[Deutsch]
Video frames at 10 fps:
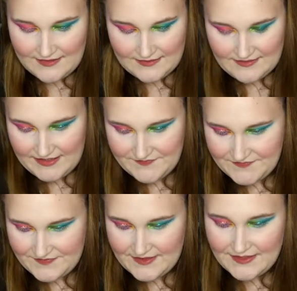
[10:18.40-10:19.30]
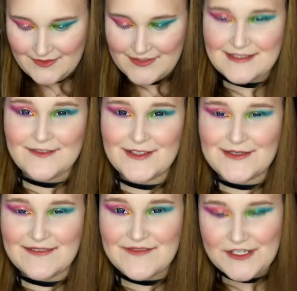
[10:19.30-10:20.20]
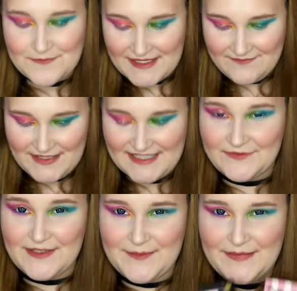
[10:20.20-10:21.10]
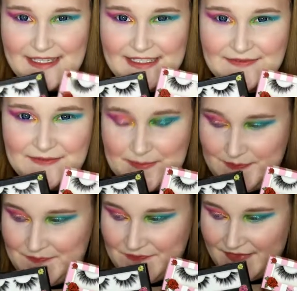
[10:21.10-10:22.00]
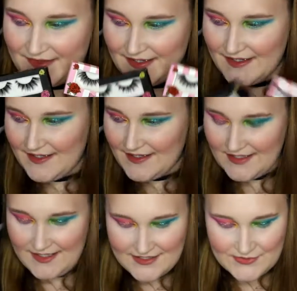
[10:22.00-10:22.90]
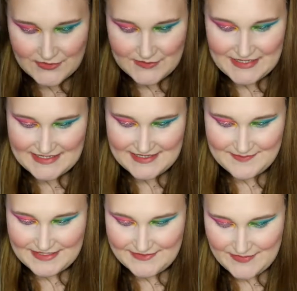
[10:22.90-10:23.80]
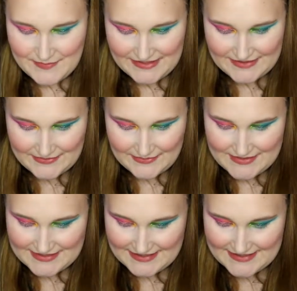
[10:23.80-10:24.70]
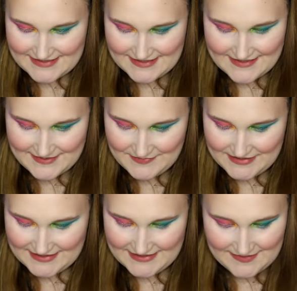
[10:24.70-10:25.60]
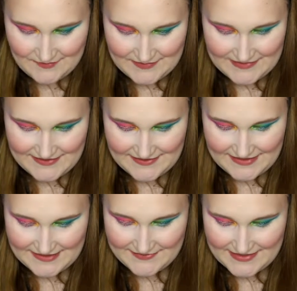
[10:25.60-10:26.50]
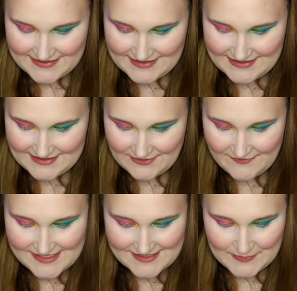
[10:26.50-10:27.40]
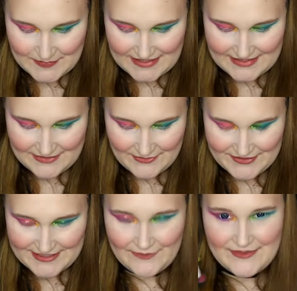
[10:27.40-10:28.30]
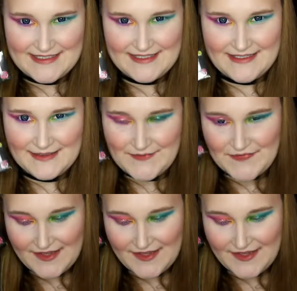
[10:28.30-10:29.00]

Nee. Und jetzt kommen wir noch zu einem sehr spannenden Part. Wimpern. Ich tusche mir jetzt erstmal die Wimpern und dann setze ich mir, ich weiß gar nicht genau welches Paar auf. Ich glaube fast das hier.